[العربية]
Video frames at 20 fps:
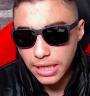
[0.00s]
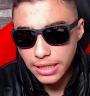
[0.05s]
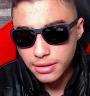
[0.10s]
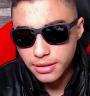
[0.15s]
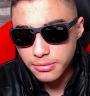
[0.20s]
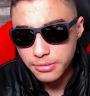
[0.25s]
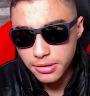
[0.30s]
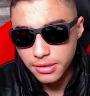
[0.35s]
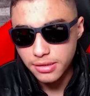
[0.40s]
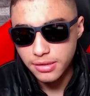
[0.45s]

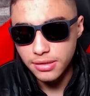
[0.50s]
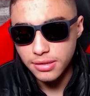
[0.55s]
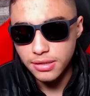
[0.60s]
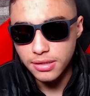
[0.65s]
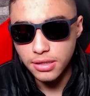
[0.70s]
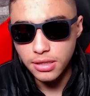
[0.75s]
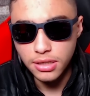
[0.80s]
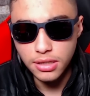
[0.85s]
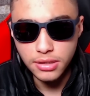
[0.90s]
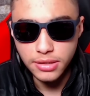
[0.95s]
يعني
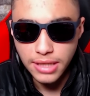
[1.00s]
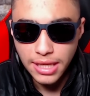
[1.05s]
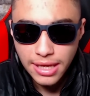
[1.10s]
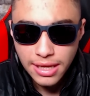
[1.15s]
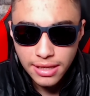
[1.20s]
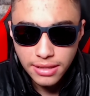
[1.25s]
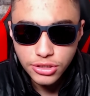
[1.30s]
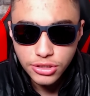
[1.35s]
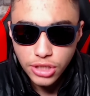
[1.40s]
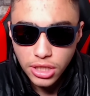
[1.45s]
آه،
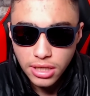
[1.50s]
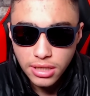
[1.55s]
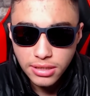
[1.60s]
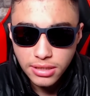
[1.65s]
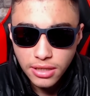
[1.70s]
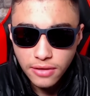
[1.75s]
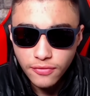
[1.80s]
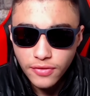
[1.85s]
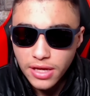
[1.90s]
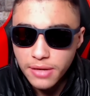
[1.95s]
ده ان شاء
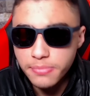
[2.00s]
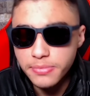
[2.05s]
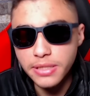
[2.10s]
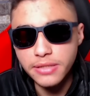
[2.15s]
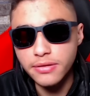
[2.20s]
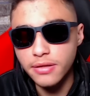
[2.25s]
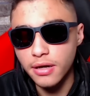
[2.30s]
الله في جبنا